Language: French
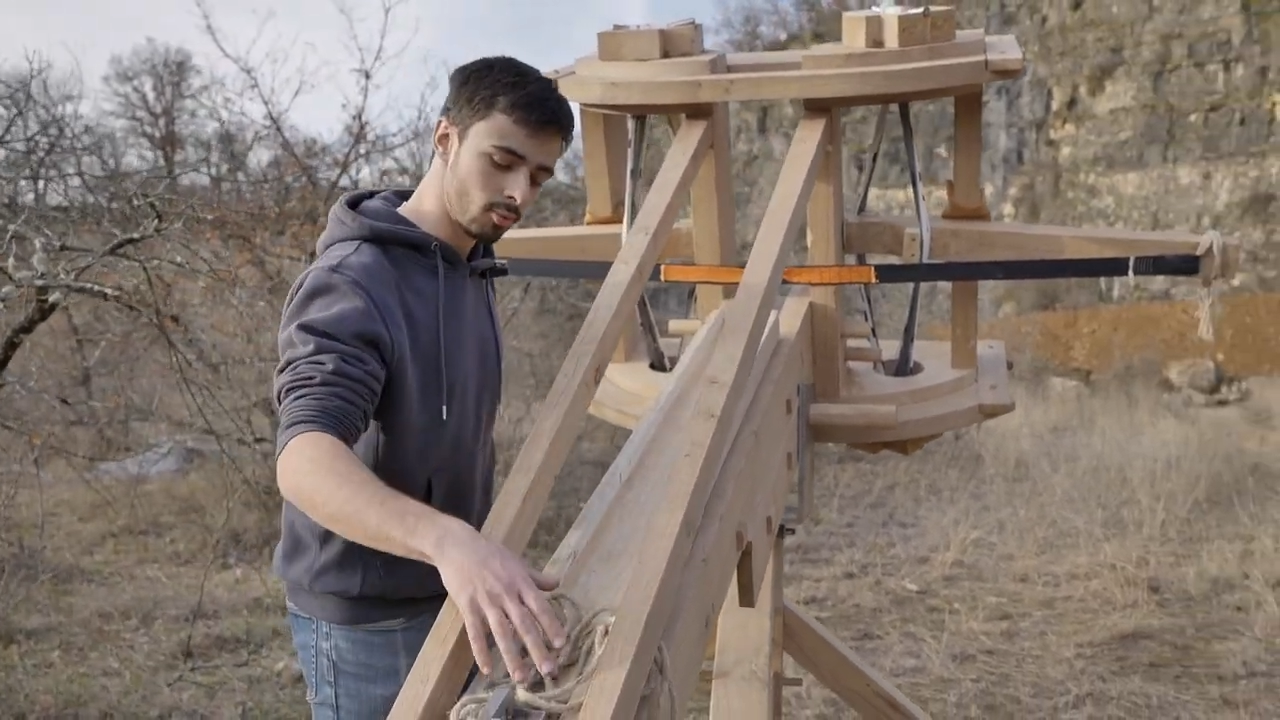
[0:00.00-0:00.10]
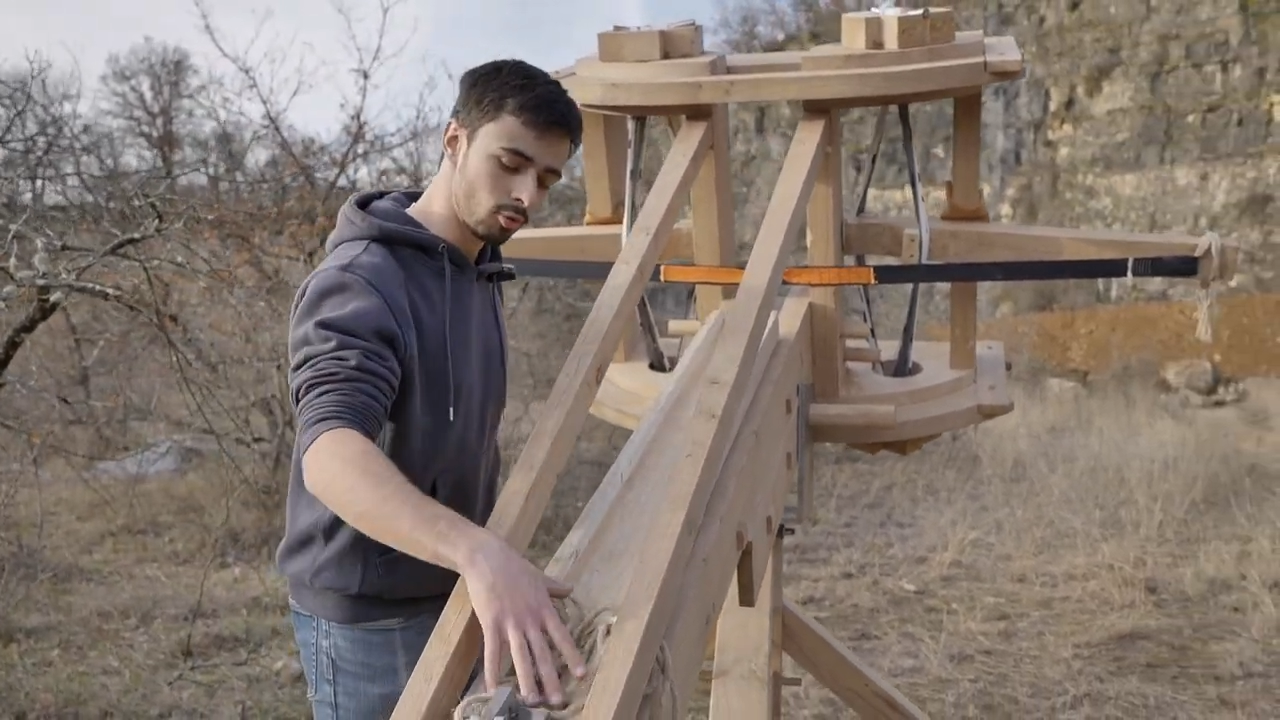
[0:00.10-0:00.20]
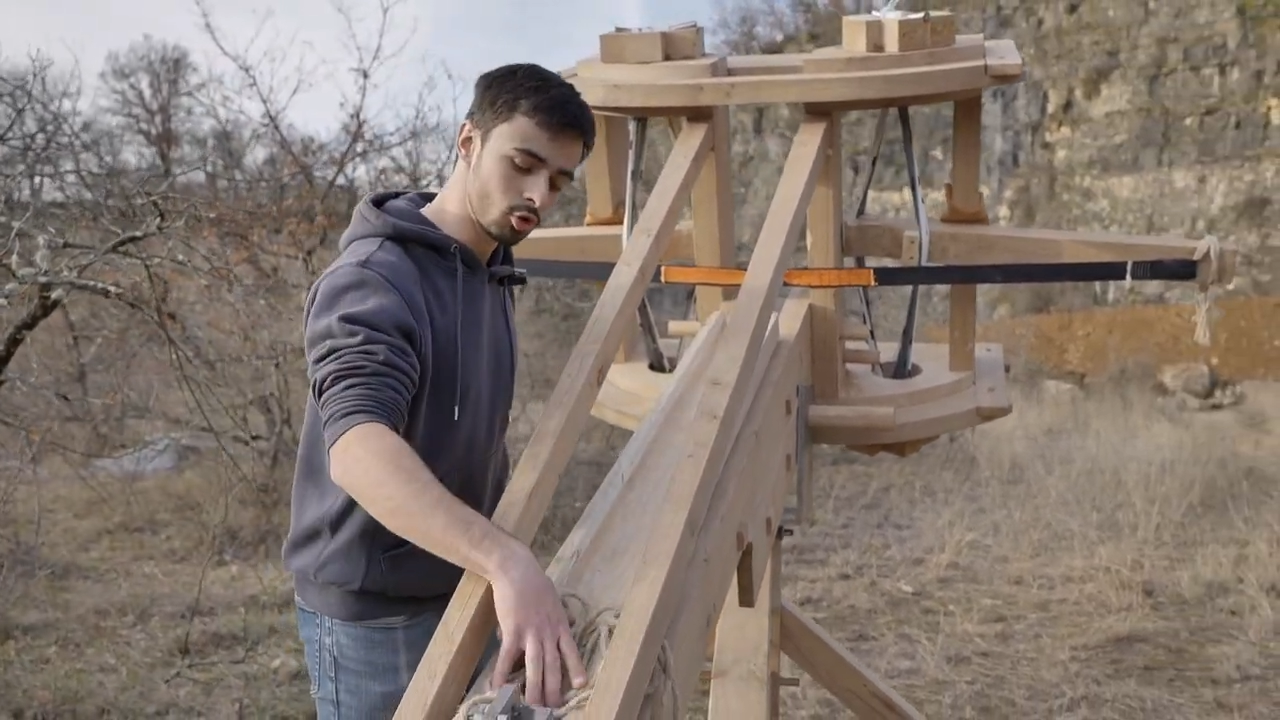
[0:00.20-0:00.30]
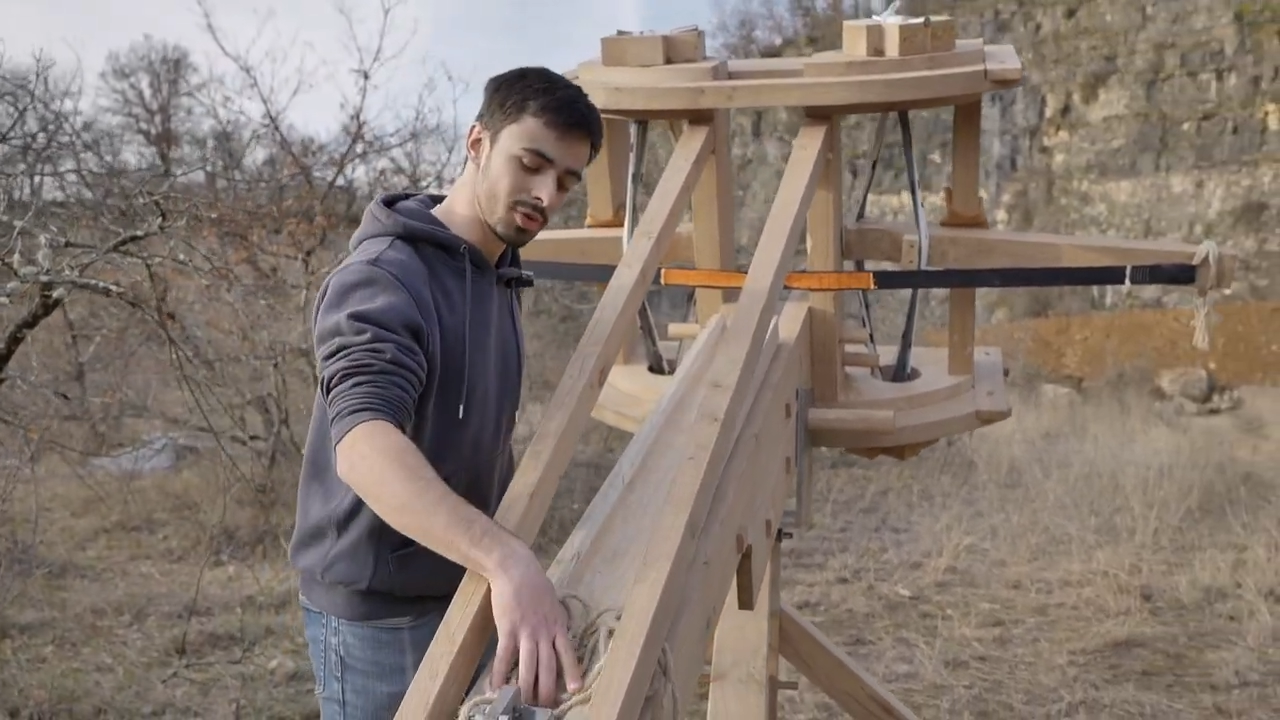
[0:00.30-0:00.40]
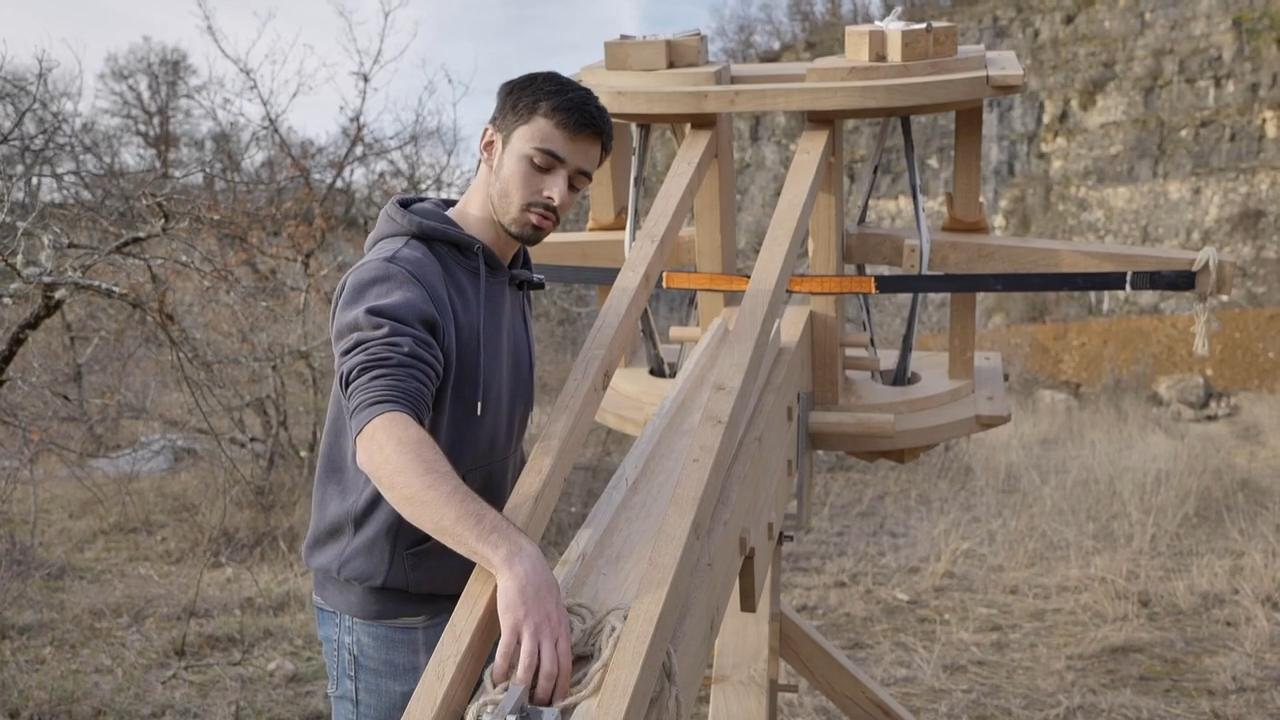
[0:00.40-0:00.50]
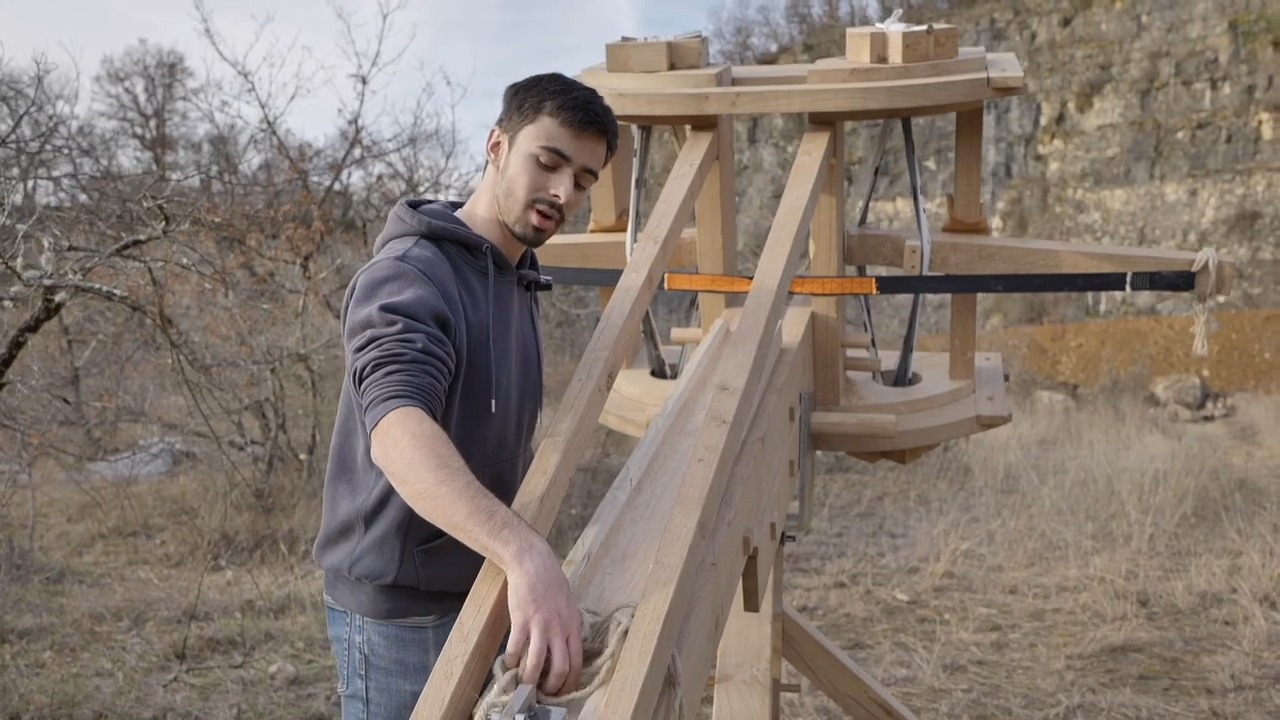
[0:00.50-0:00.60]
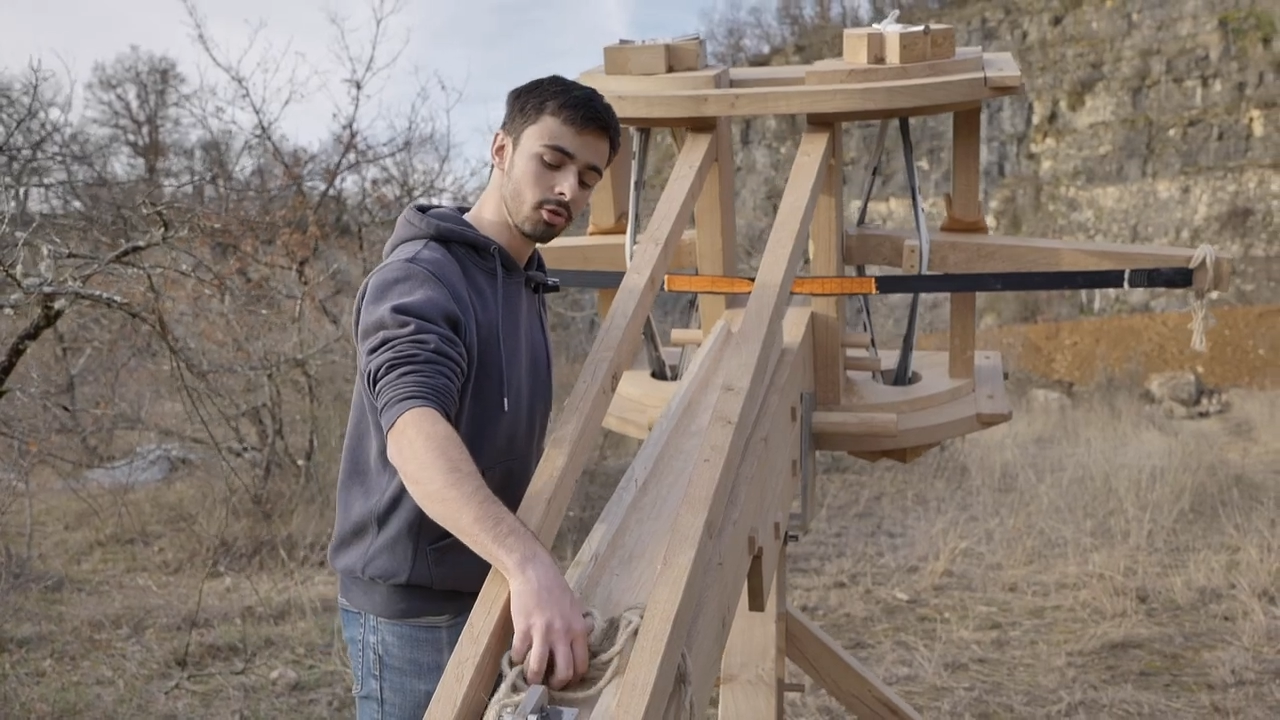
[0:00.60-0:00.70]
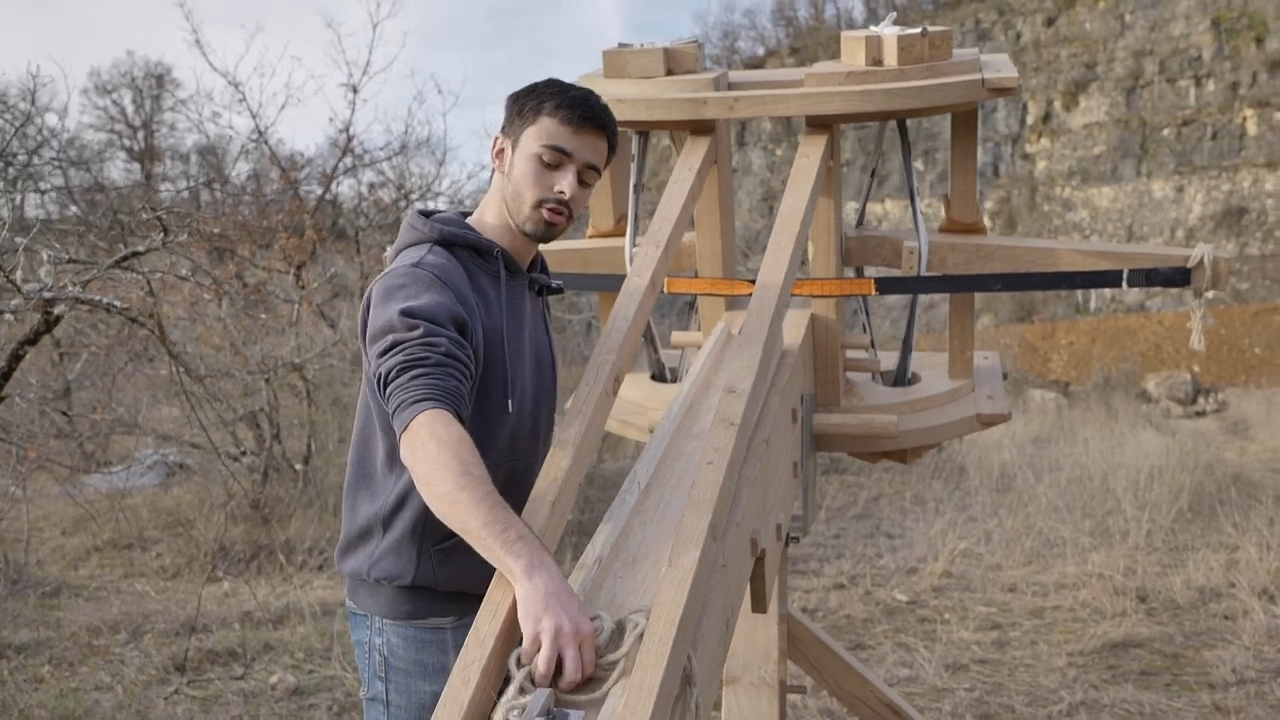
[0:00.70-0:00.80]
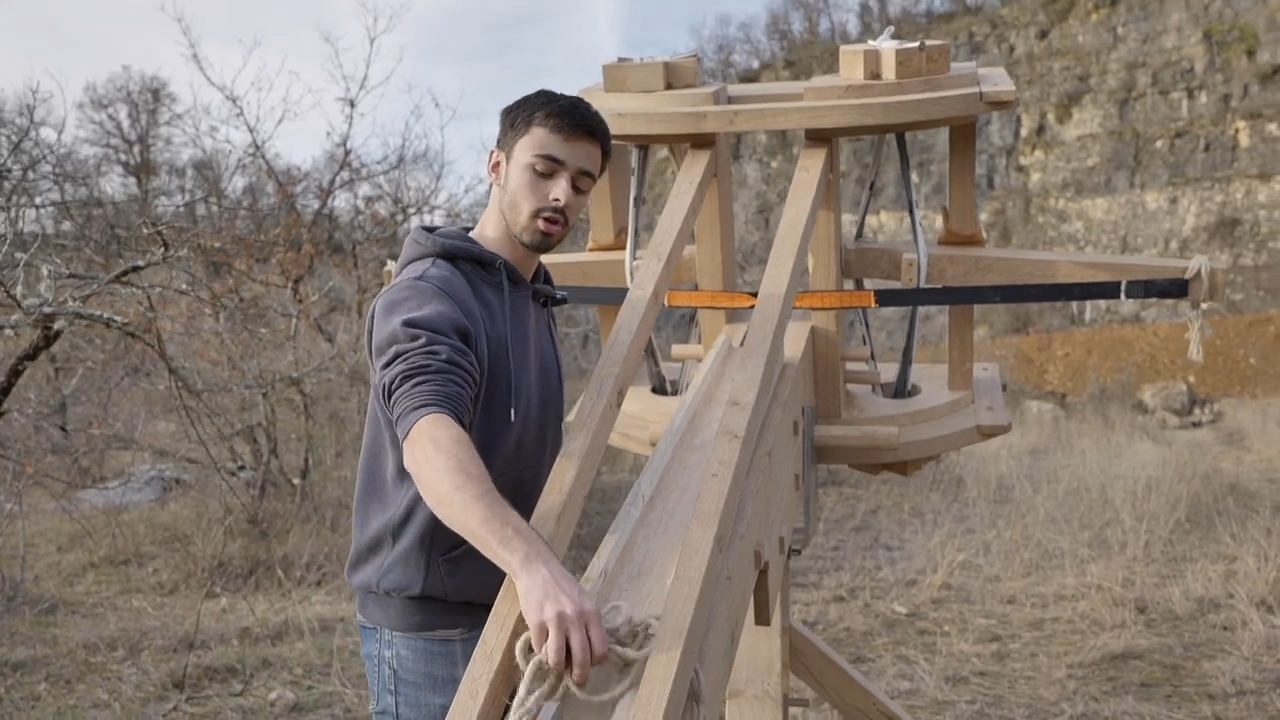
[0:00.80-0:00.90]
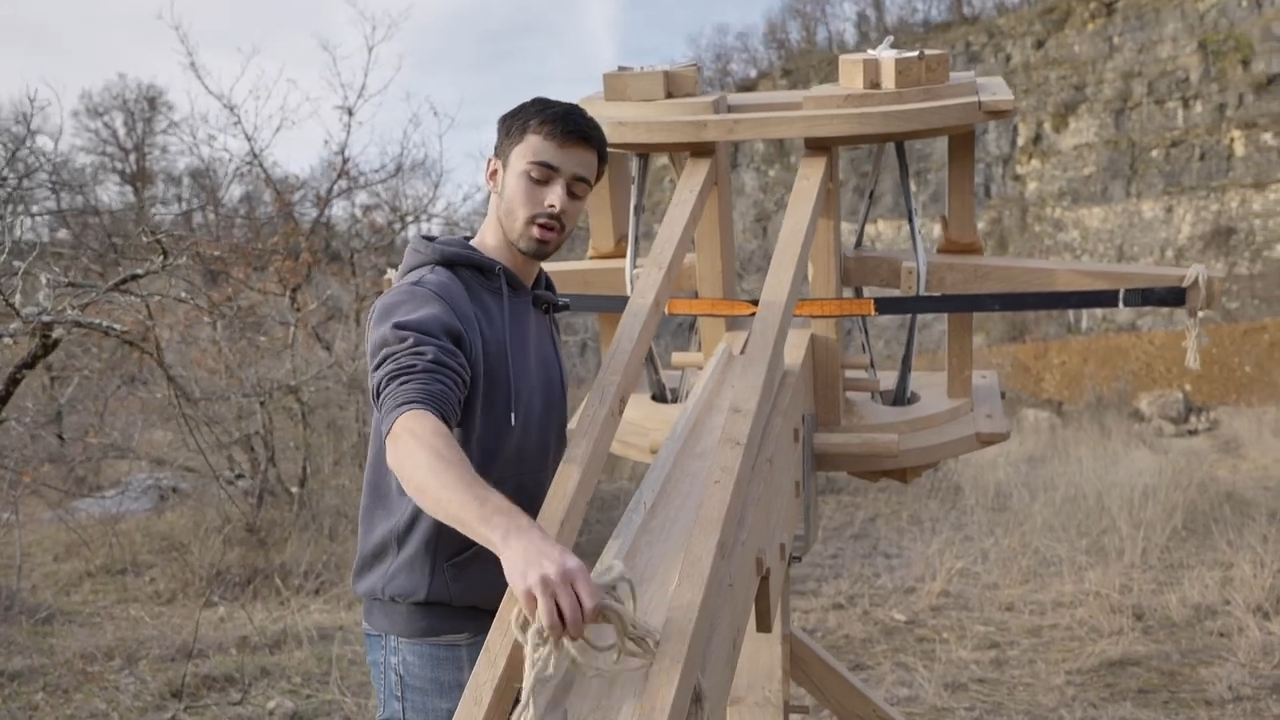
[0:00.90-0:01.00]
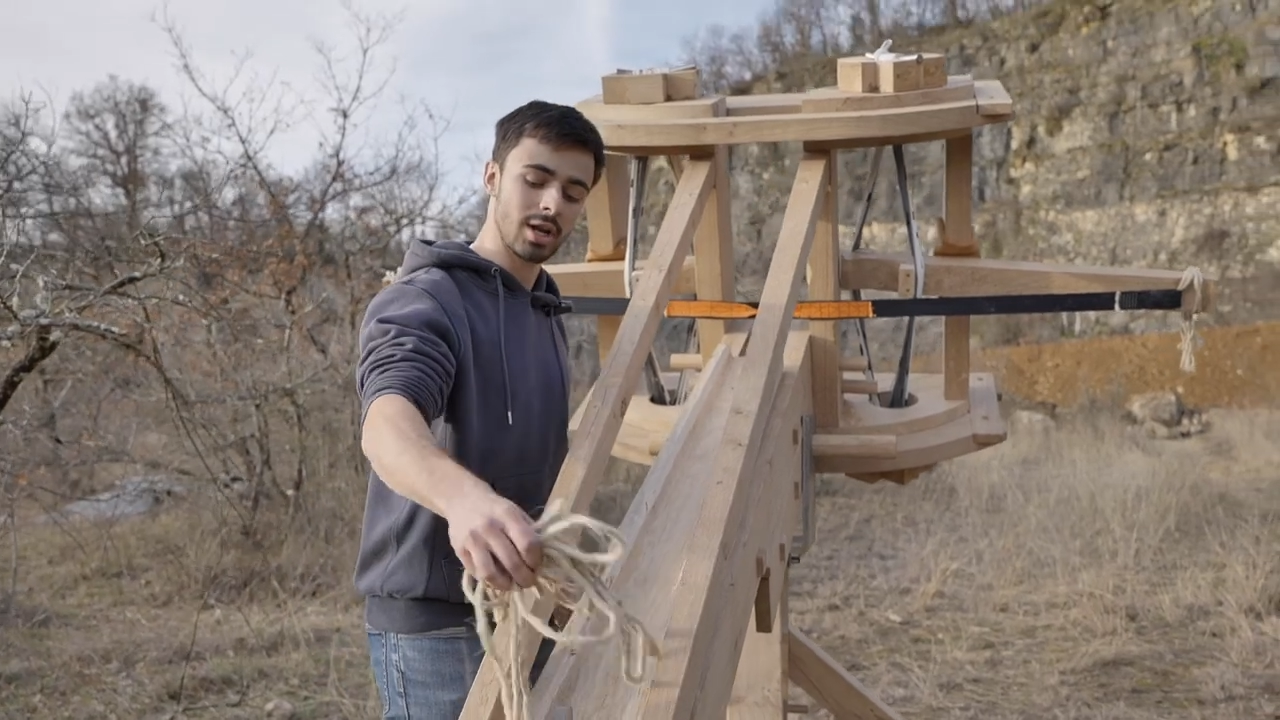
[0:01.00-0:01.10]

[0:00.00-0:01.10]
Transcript: pour, jouer sur la hauteur